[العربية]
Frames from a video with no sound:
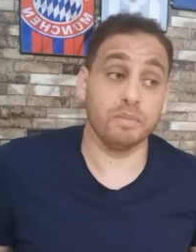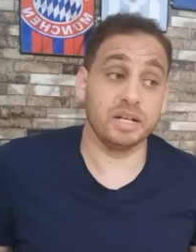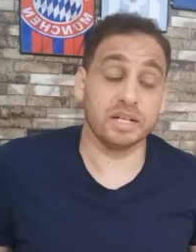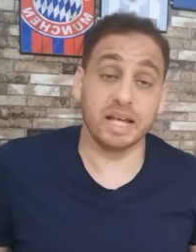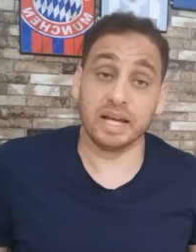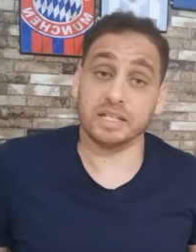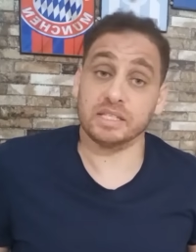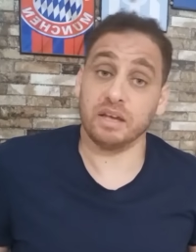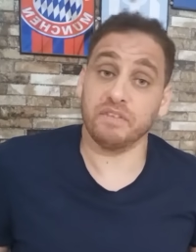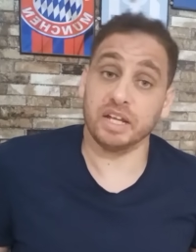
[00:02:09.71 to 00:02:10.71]
من
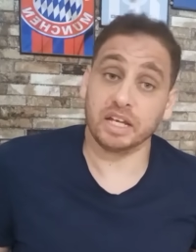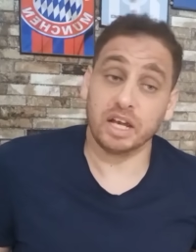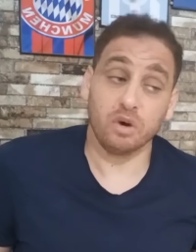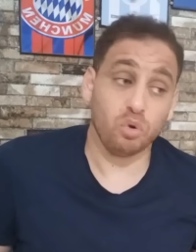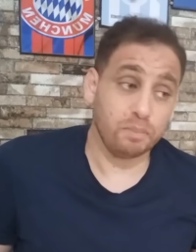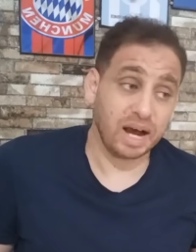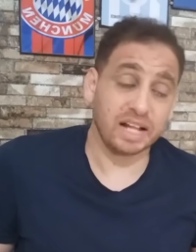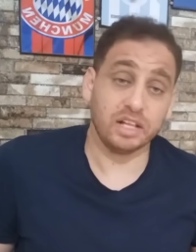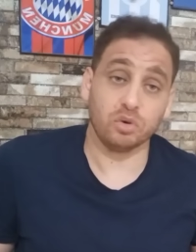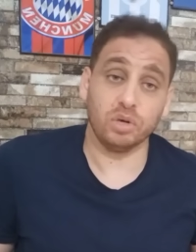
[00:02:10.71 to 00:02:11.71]
كأس إفريقيا ومن
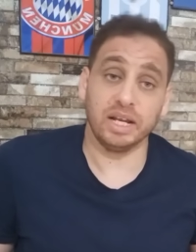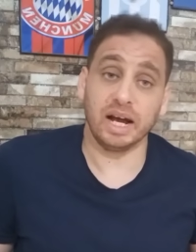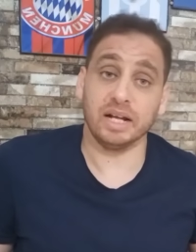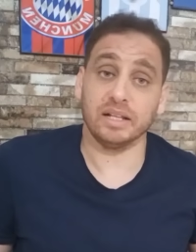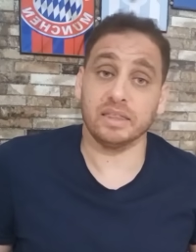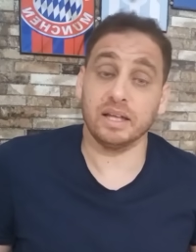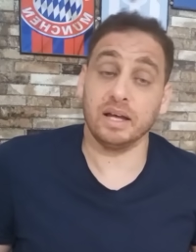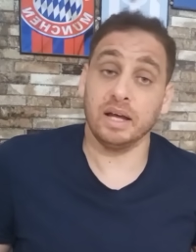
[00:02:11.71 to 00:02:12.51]
بعد لكل حادثة